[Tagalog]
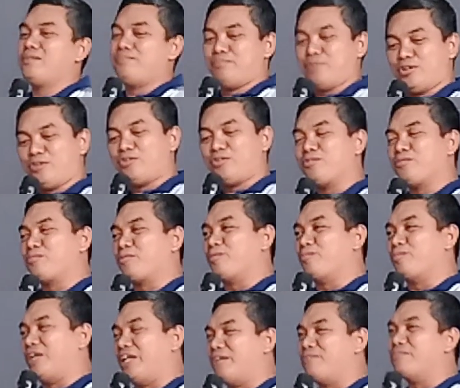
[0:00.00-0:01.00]
Pero ang
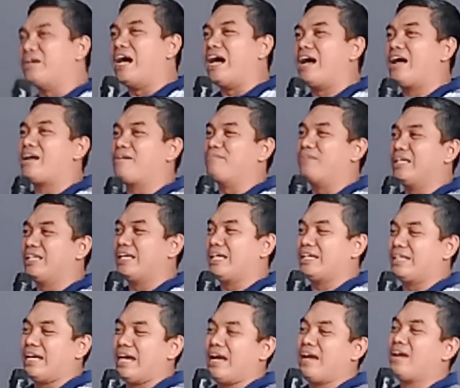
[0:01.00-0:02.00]
problema, mga
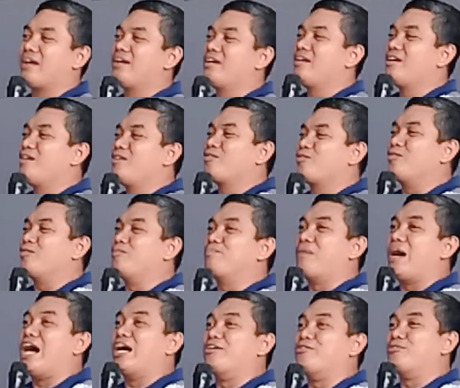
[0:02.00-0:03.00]
na, kung
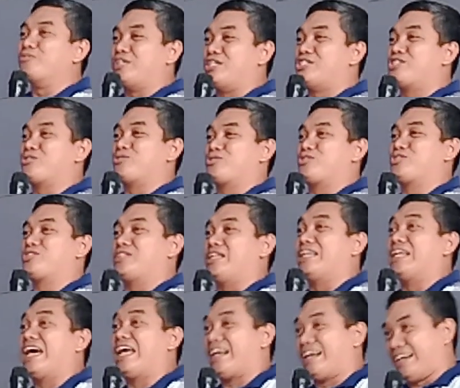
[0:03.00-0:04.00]
paano
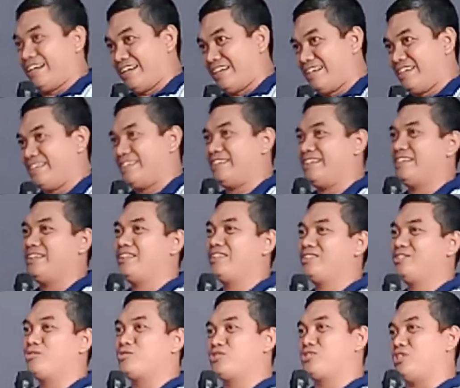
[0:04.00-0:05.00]
isustinar
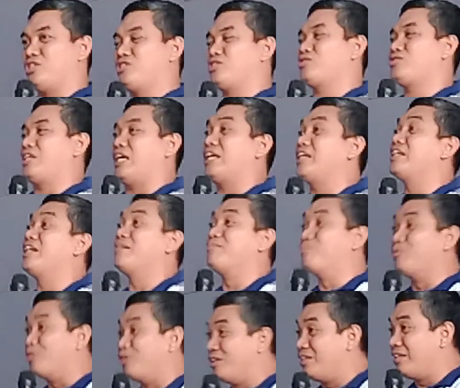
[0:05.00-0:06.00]
do
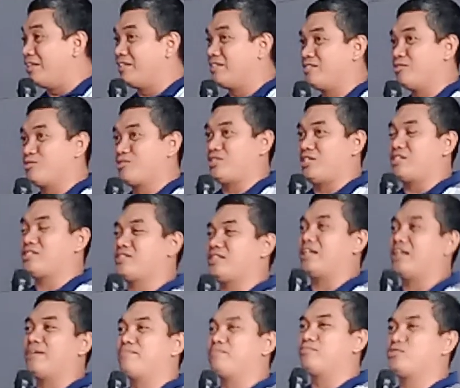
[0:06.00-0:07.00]
sustainable, do
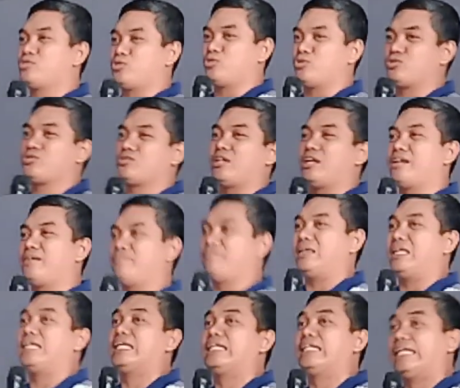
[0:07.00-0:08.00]
sustainab
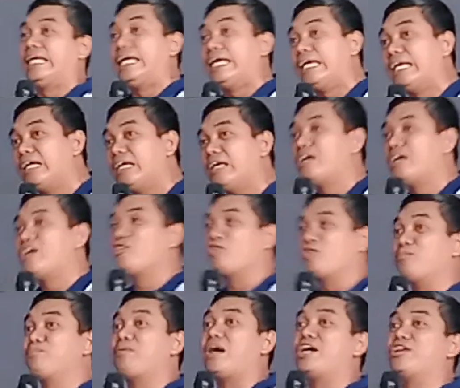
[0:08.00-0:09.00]
sustainability.
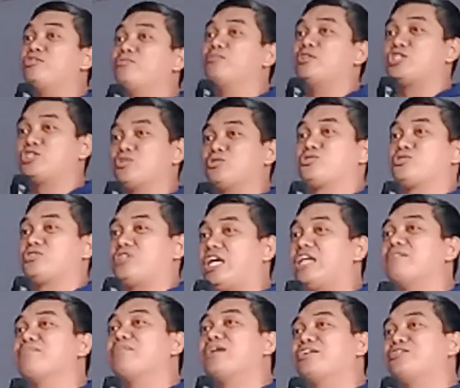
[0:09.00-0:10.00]
Kung paano
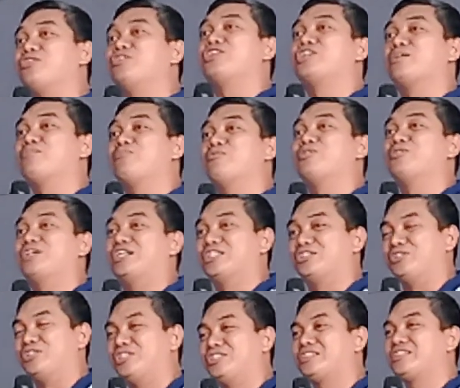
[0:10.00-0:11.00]
i-sustain ba yun yung
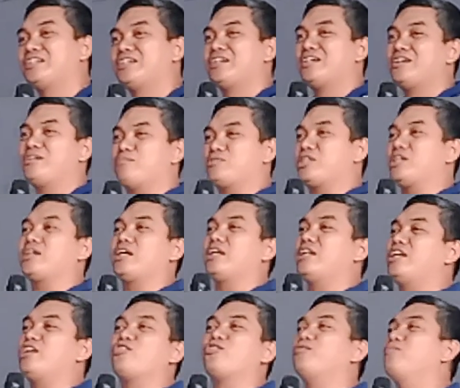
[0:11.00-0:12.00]
buluhaton, Bisan
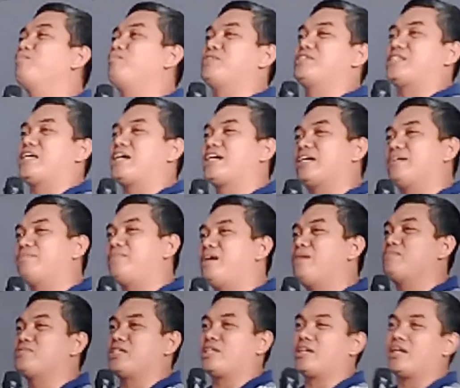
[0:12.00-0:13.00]
gani nagumpisa ka
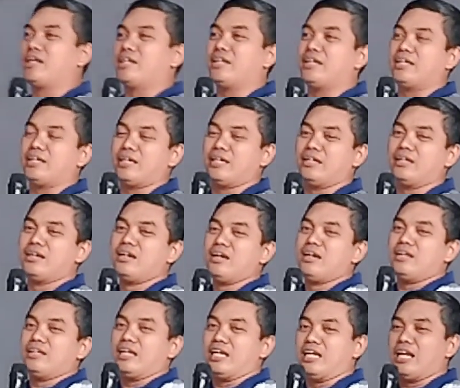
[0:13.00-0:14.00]
pa, bisan gani na
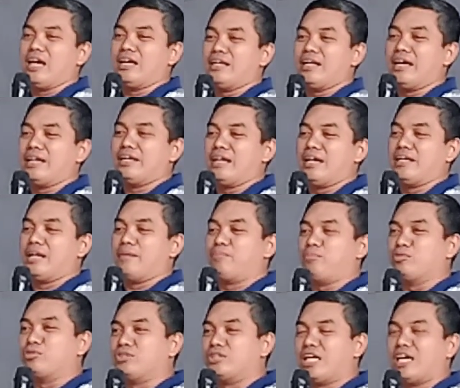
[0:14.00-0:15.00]
na na, na
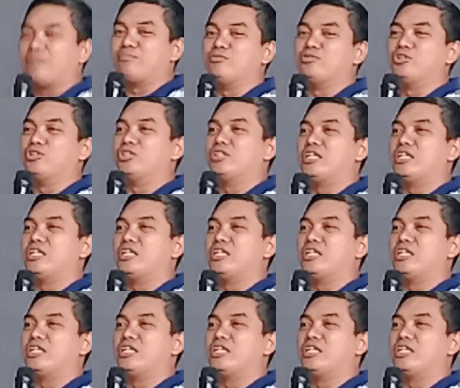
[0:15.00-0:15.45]
napundar mo gon.